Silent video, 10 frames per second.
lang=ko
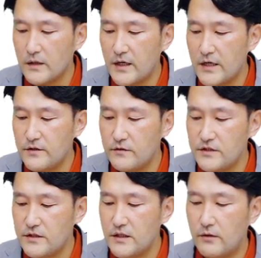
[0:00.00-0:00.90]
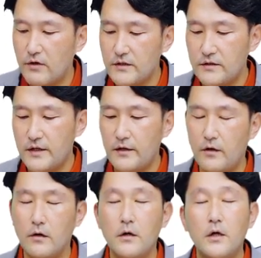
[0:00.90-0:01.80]
개정식이라고
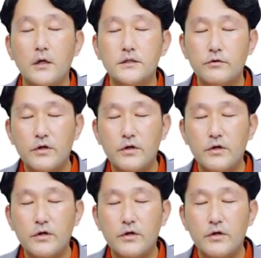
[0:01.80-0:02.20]
하는데요. 자,